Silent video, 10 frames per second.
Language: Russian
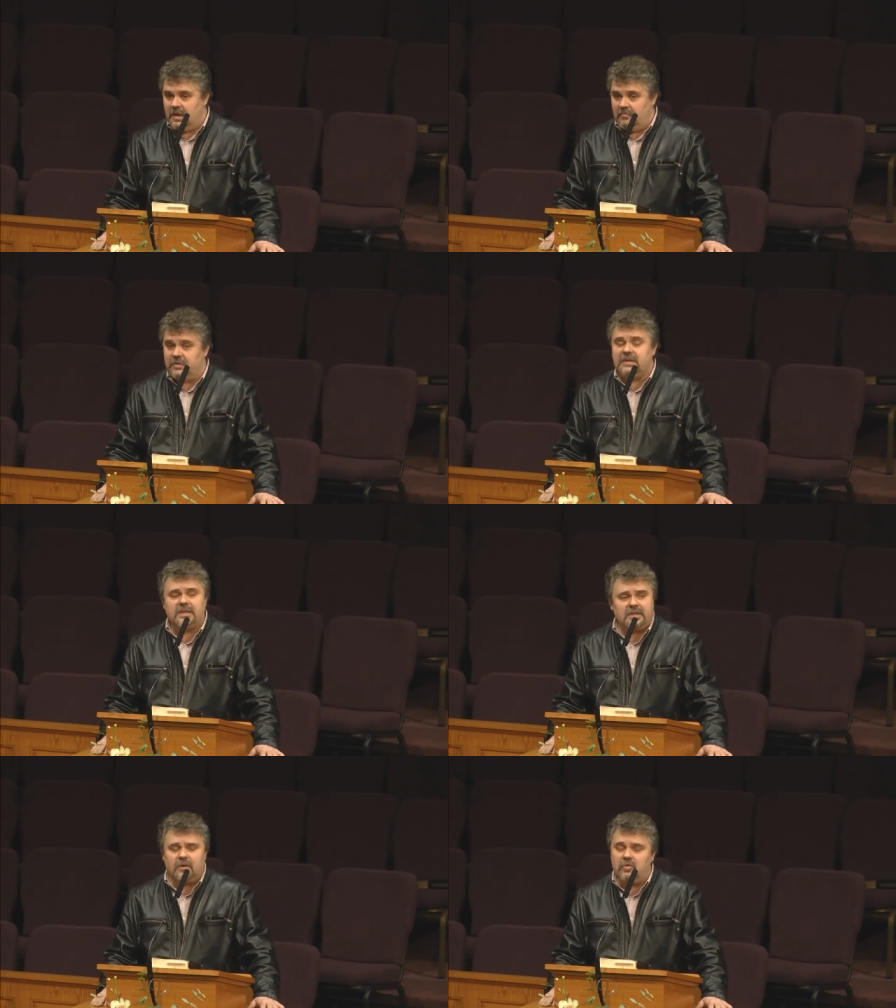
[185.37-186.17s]
Вот
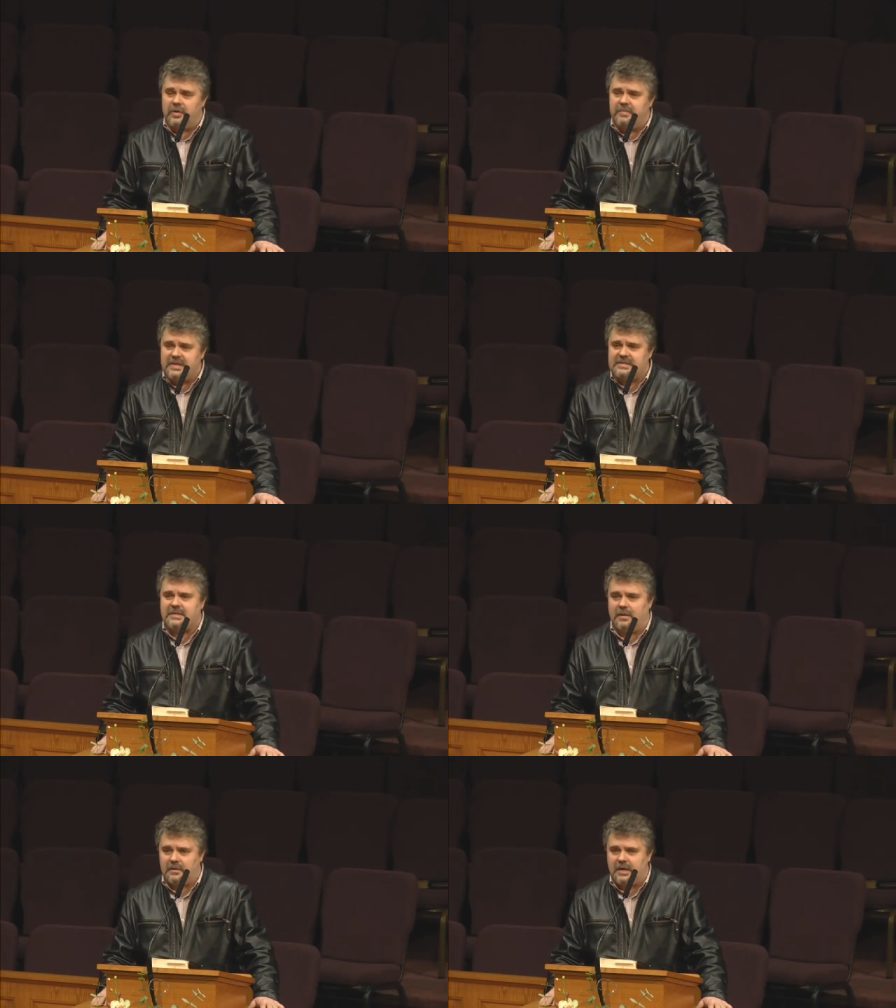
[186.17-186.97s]
это такое
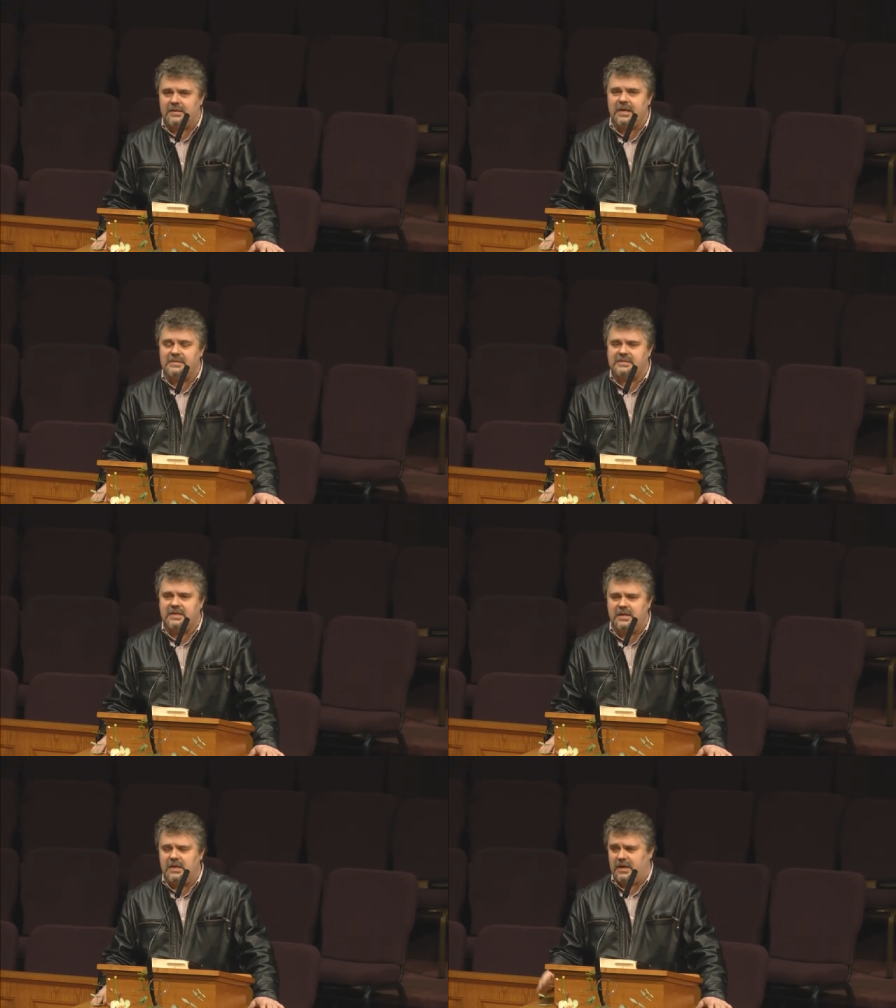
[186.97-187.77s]
место, когда
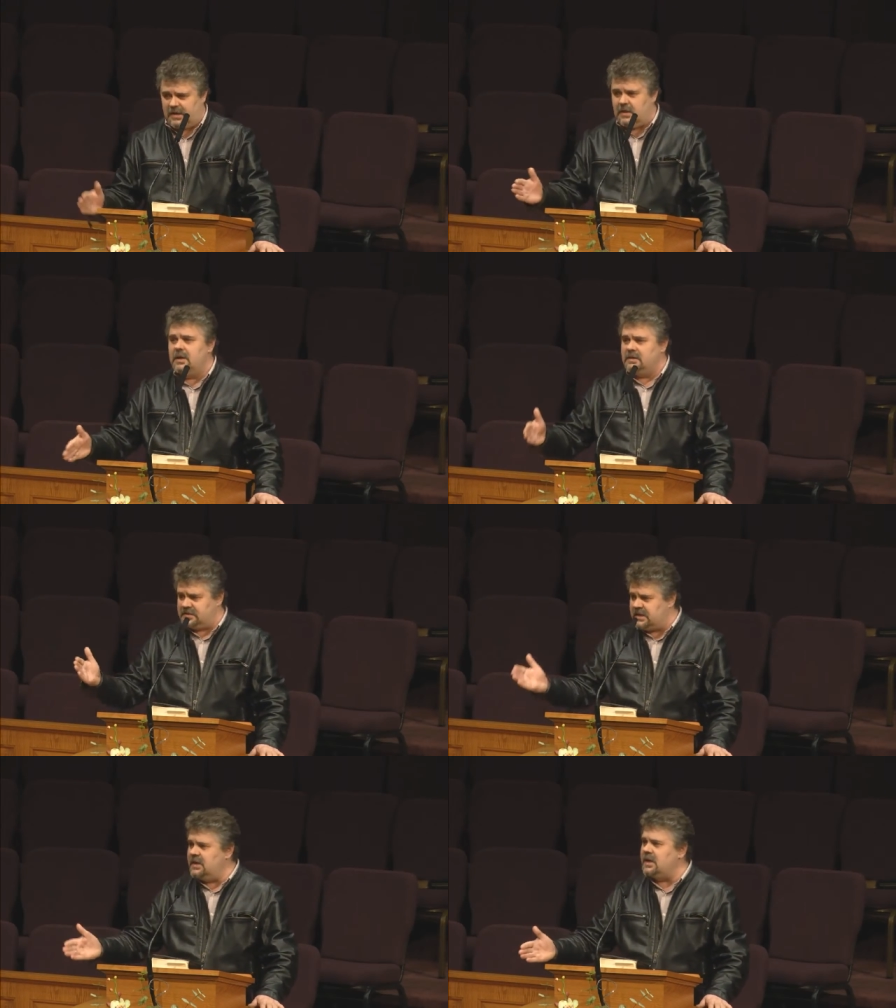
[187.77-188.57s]
Скиния, как
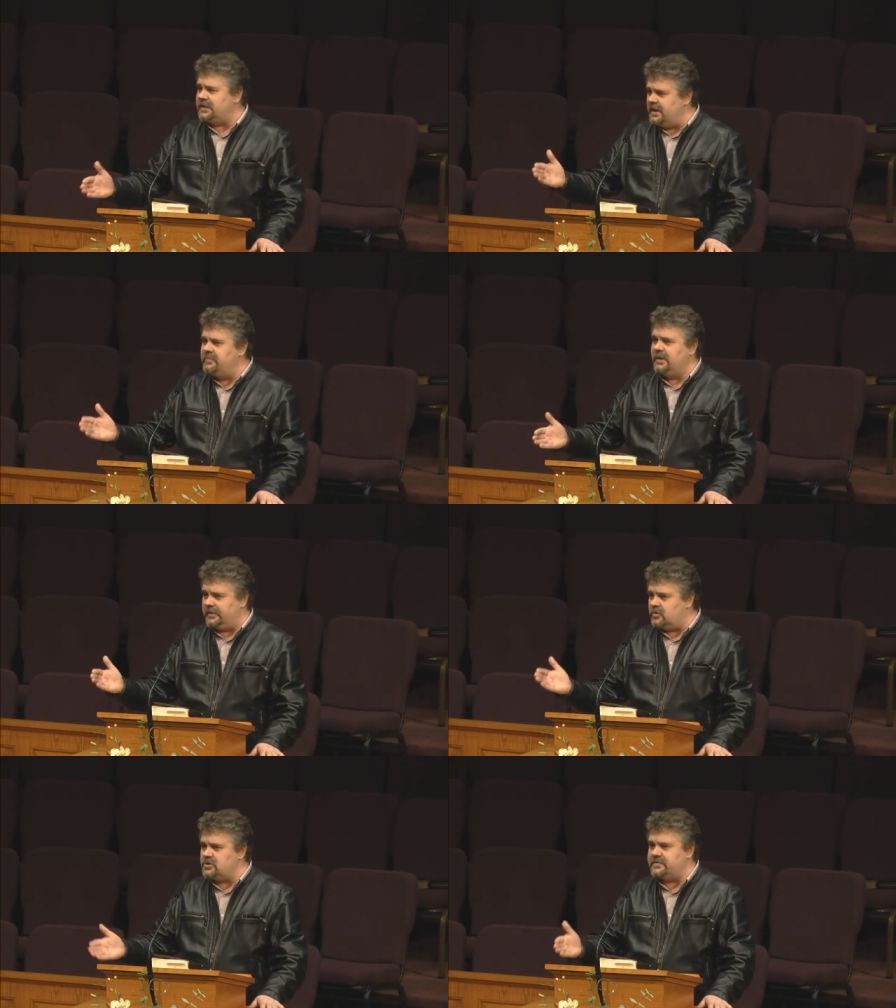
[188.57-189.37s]
Скиния там
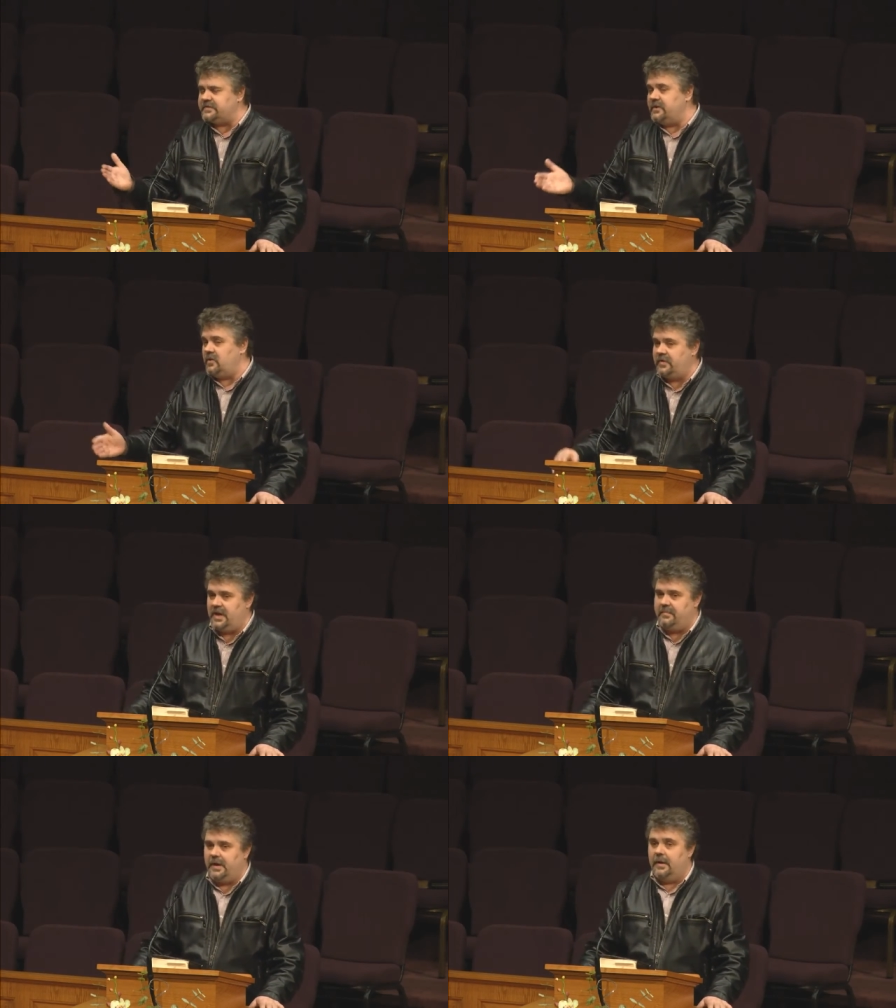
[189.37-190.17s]
была тоже в свое
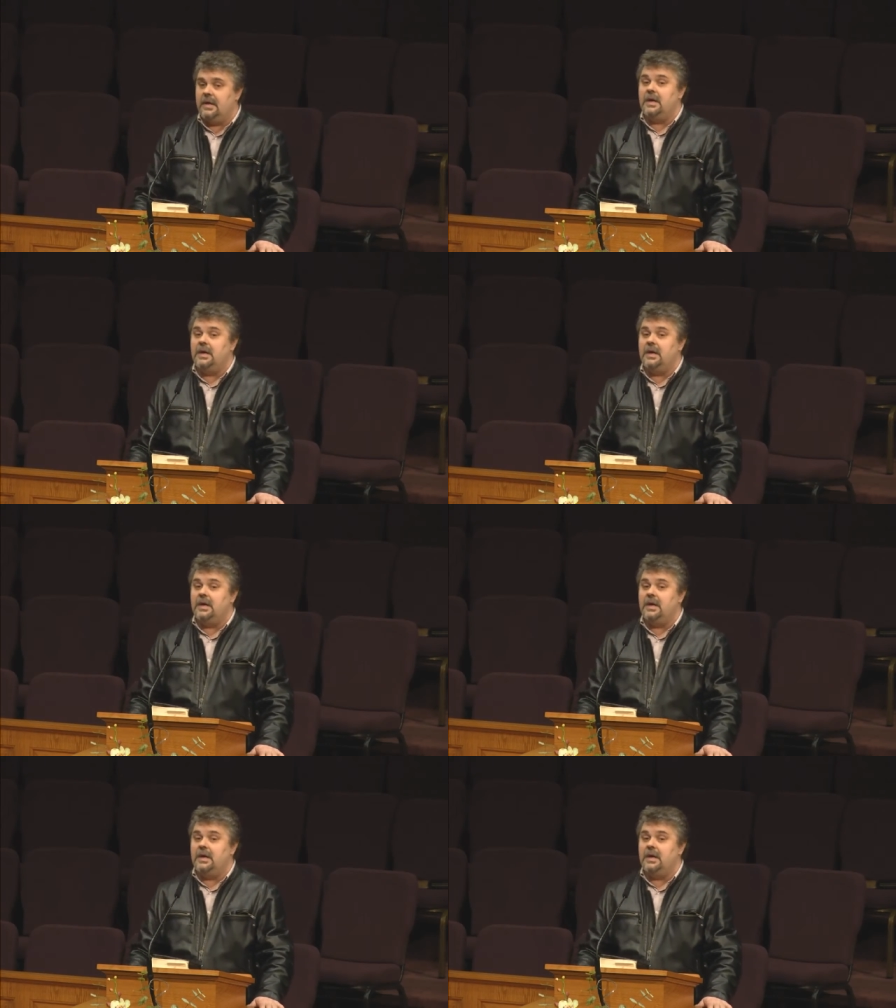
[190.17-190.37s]
время.